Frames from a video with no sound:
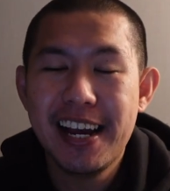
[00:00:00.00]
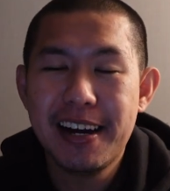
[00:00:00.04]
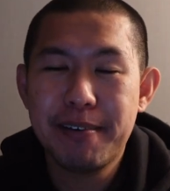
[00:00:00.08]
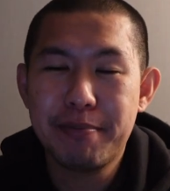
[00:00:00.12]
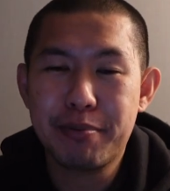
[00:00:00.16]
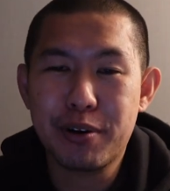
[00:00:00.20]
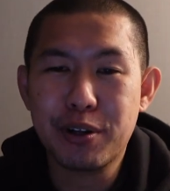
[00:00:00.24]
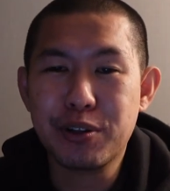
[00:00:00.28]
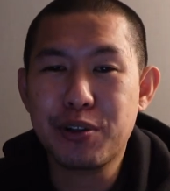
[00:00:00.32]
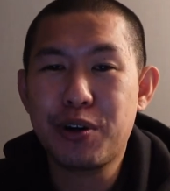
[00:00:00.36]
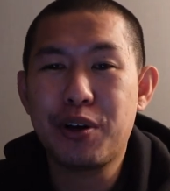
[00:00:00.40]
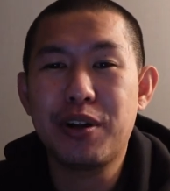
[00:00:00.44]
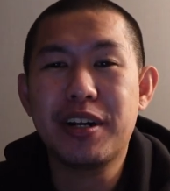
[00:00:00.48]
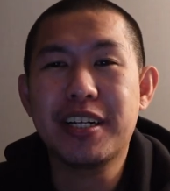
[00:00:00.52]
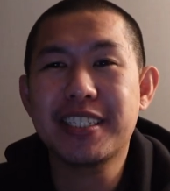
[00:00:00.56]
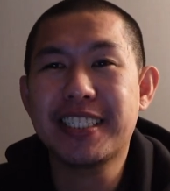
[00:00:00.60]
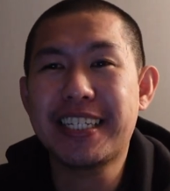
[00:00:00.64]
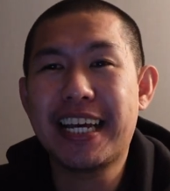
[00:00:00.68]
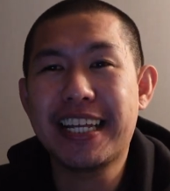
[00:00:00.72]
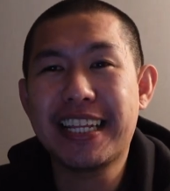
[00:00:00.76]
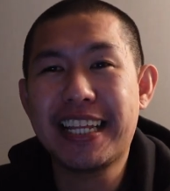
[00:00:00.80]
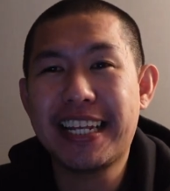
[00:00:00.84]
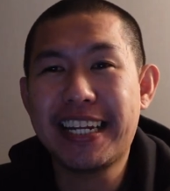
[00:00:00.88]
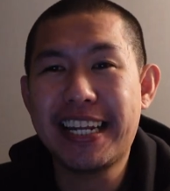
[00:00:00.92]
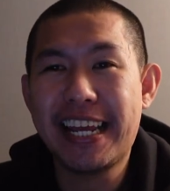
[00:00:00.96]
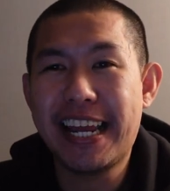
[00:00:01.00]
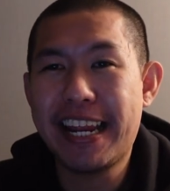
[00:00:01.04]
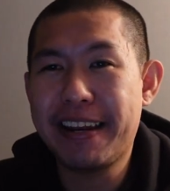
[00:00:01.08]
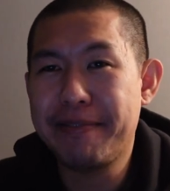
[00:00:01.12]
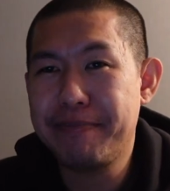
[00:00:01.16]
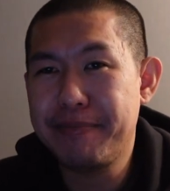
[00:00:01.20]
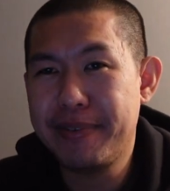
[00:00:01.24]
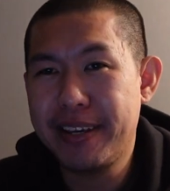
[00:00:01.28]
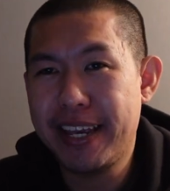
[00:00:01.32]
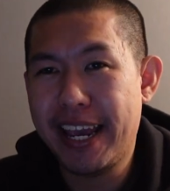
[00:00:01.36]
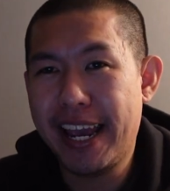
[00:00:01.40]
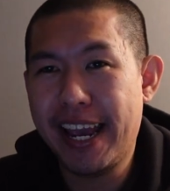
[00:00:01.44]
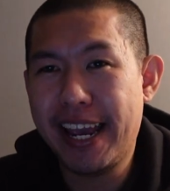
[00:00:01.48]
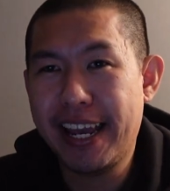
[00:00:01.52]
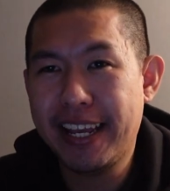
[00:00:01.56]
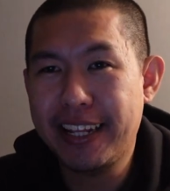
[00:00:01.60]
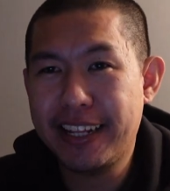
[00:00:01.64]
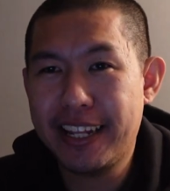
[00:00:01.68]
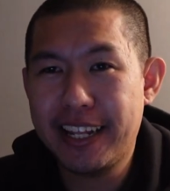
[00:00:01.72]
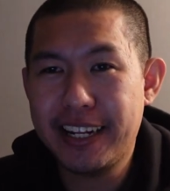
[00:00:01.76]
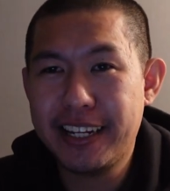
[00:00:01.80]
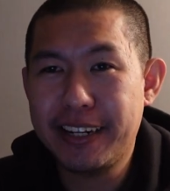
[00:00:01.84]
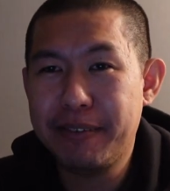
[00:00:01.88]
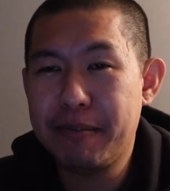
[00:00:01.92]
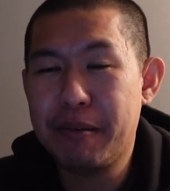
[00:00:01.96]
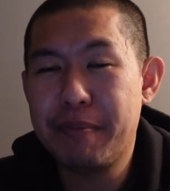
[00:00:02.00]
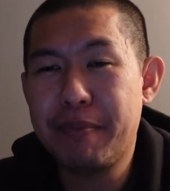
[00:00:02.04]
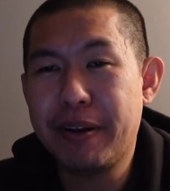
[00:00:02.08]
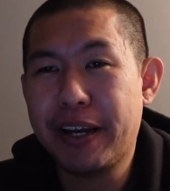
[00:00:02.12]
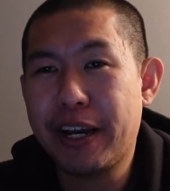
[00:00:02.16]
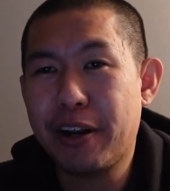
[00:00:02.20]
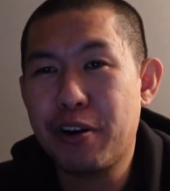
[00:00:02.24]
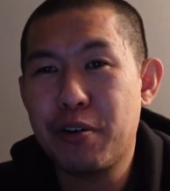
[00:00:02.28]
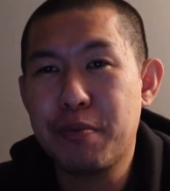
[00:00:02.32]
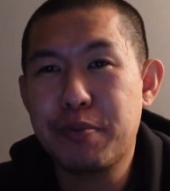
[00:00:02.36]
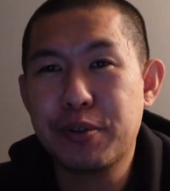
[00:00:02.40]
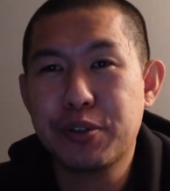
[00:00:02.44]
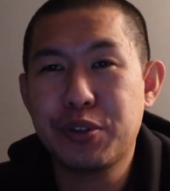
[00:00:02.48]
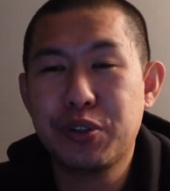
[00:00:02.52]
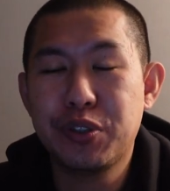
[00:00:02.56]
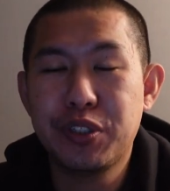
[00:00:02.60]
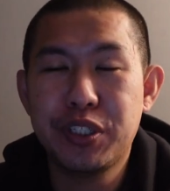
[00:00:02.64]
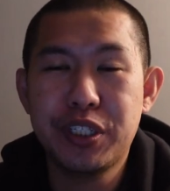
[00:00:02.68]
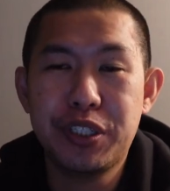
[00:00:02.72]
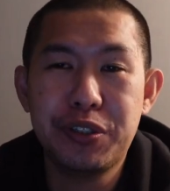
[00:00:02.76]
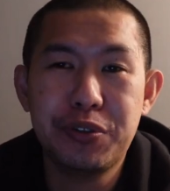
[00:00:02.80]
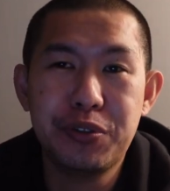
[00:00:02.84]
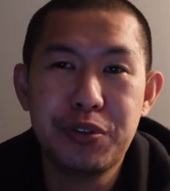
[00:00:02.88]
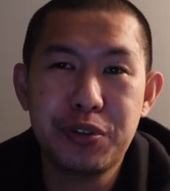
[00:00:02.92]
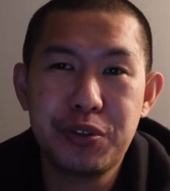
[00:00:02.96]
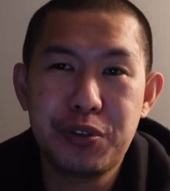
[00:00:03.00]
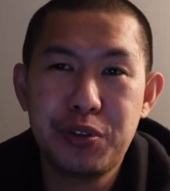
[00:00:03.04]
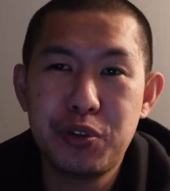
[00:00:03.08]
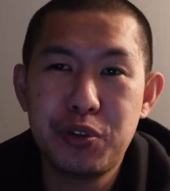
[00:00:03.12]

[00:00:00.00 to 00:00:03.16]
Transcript: protokol kesehatan NBA dan ini memberikan opportunity untuk